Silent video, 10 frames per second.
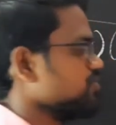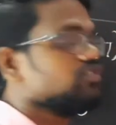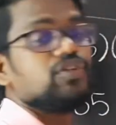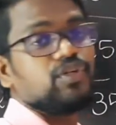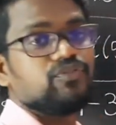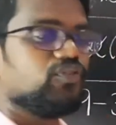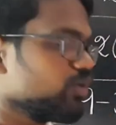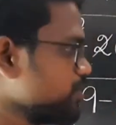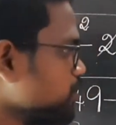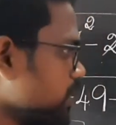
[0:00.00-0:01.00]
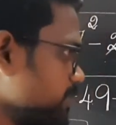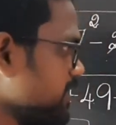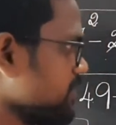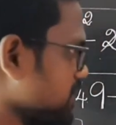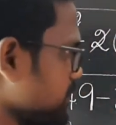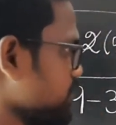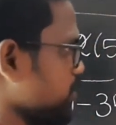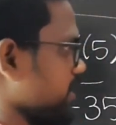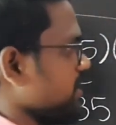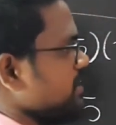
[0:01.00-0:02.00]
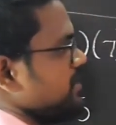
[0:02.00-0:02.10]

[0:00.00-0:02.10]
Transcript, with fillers: ஜீரோ ஃபோர் டூ அப்படின்னு வருது இதனுடைய